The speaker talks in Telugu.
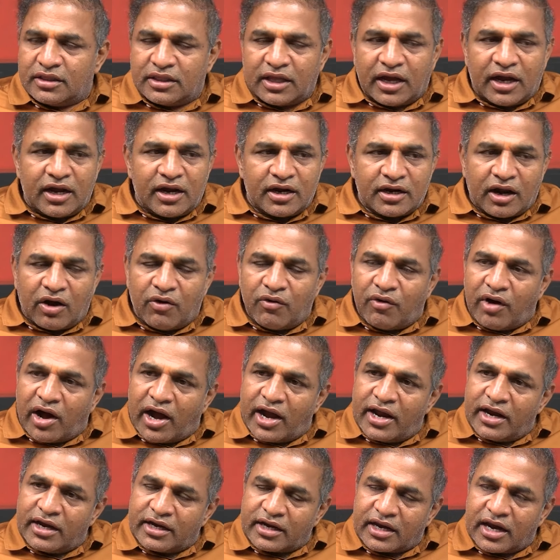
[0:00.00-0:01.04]
దా
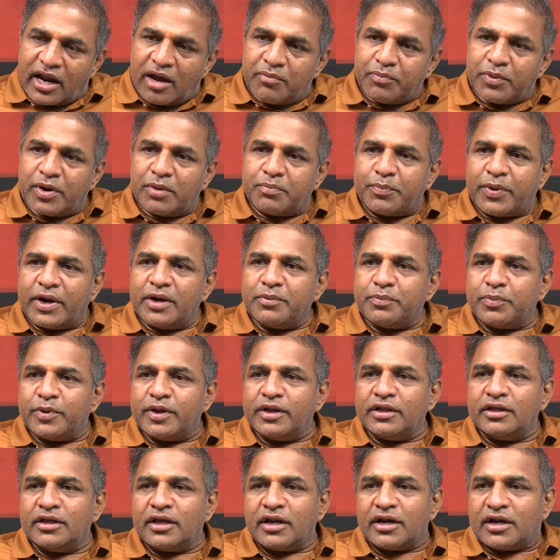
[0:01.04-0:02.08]
ఆయన ట్రాప్లో
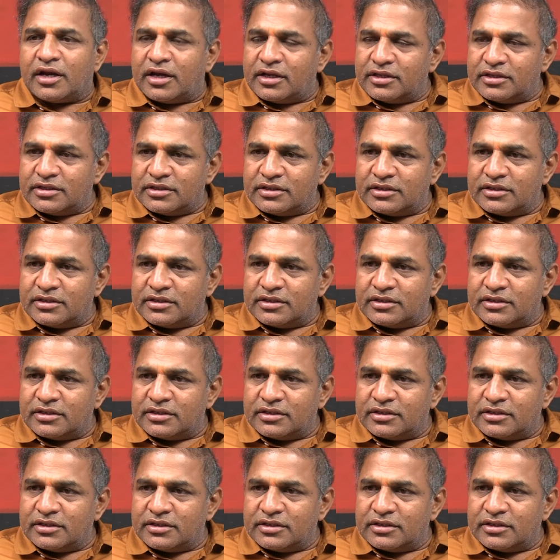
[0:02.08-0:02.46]
పడిపోయారా